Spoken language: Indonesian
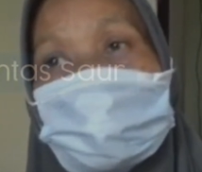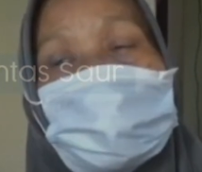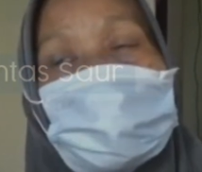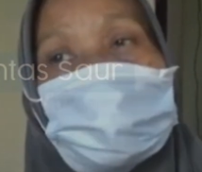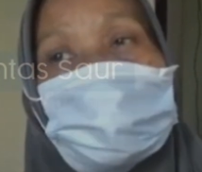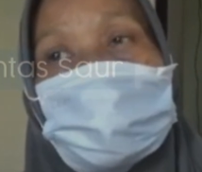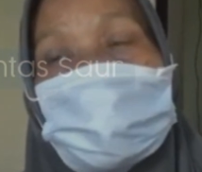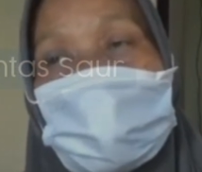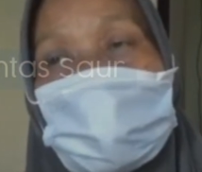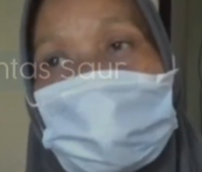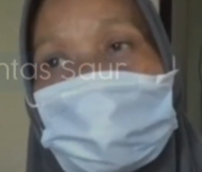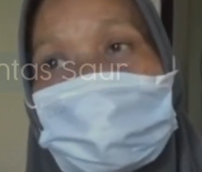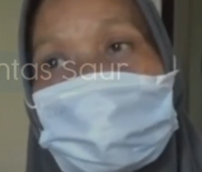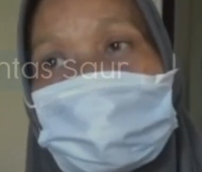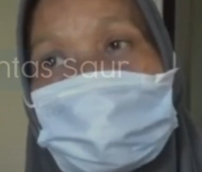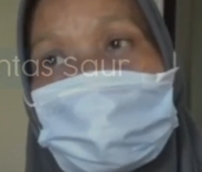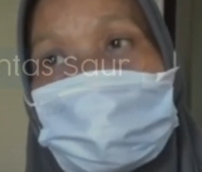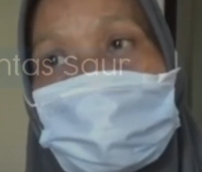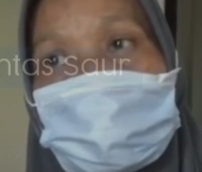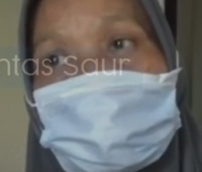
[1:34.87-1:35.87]
udah we
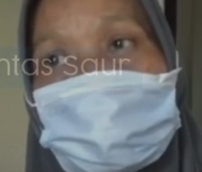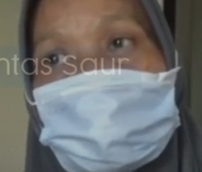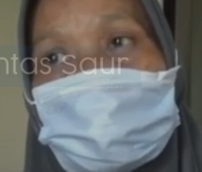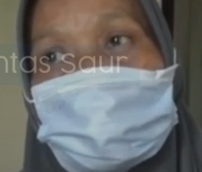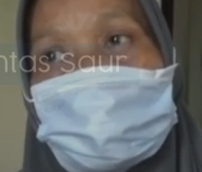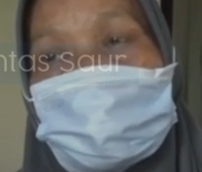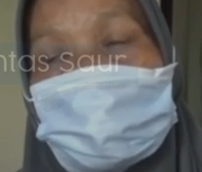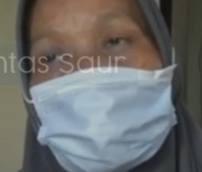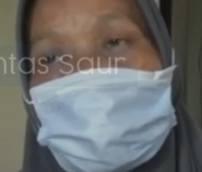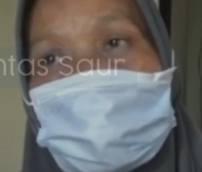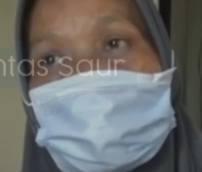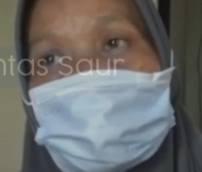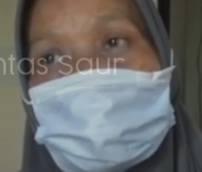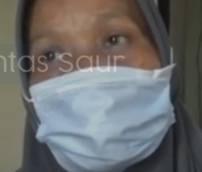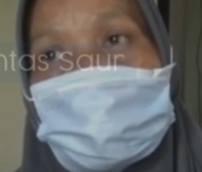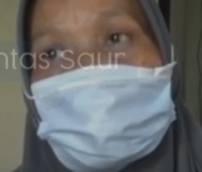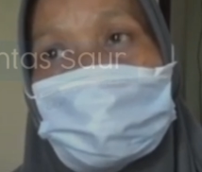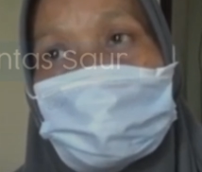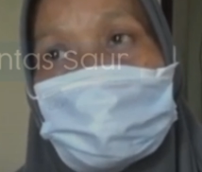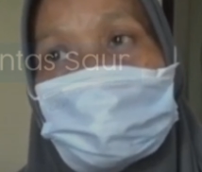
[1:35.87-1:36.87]
ganti gitu
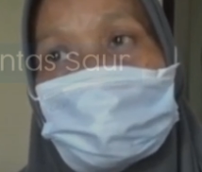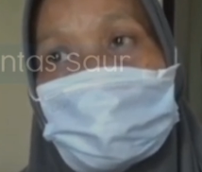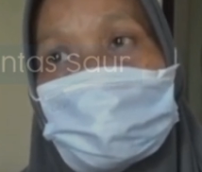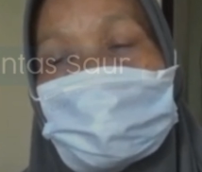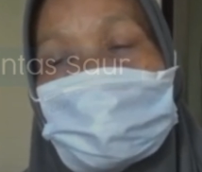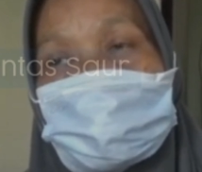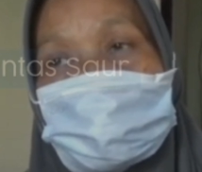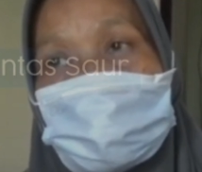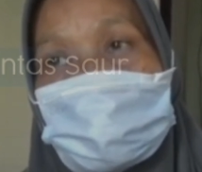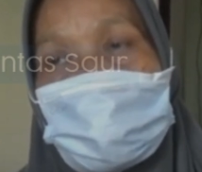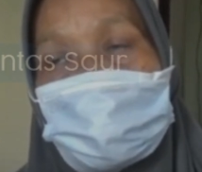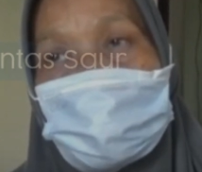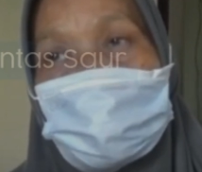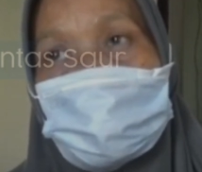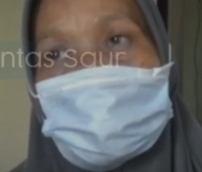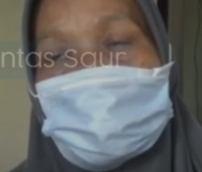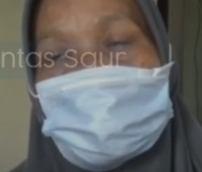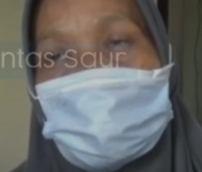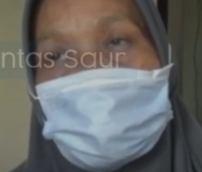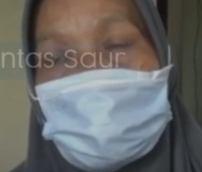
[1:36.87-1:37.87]
makanya dia mah susah
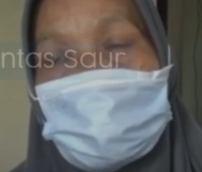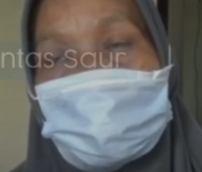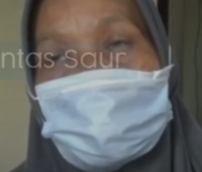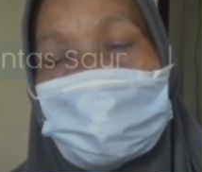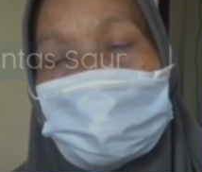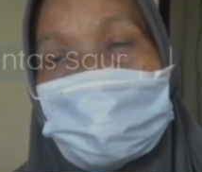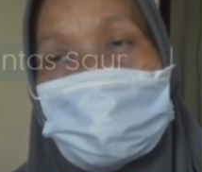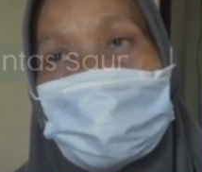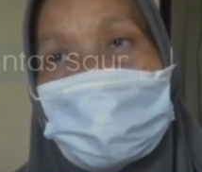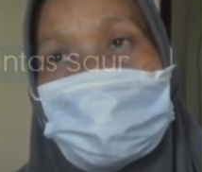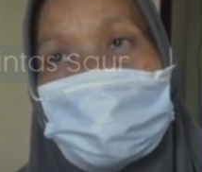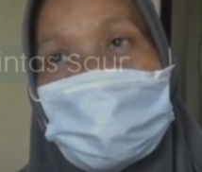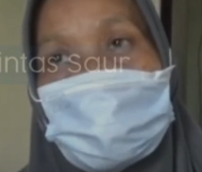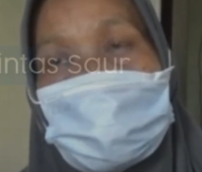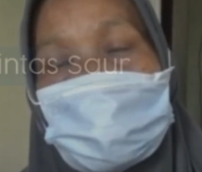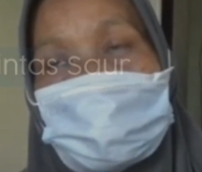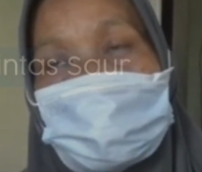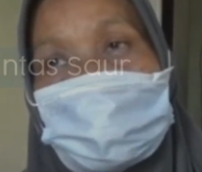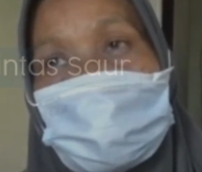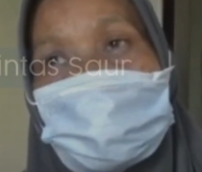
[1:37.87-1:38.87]
paling saya kalau itu
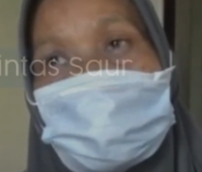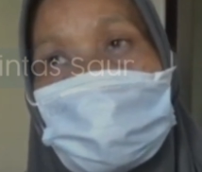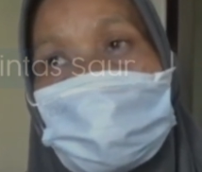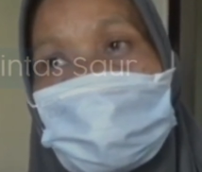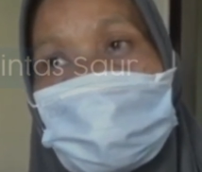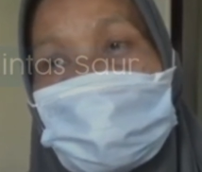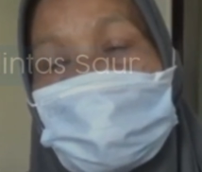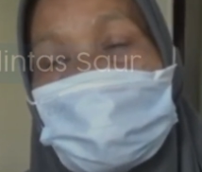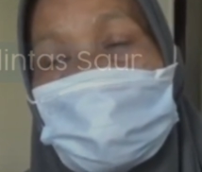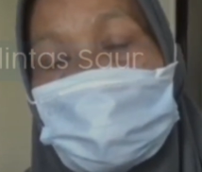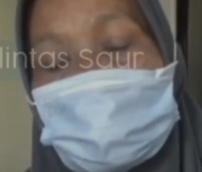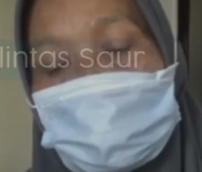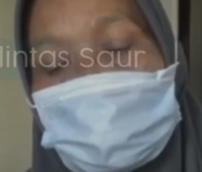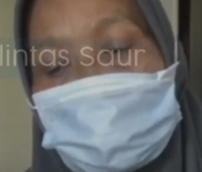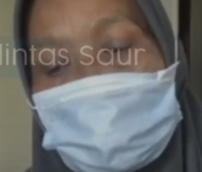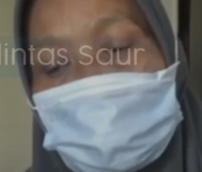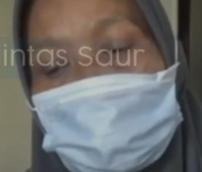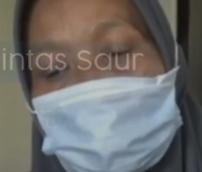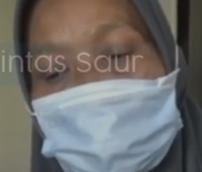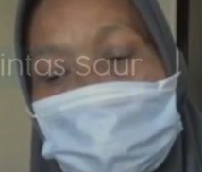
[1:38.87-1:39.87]
temel mama ke dia
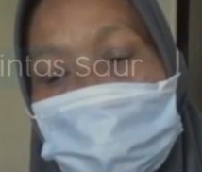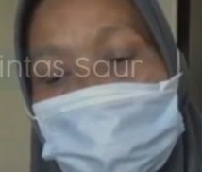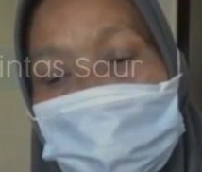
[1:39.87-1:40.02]
udah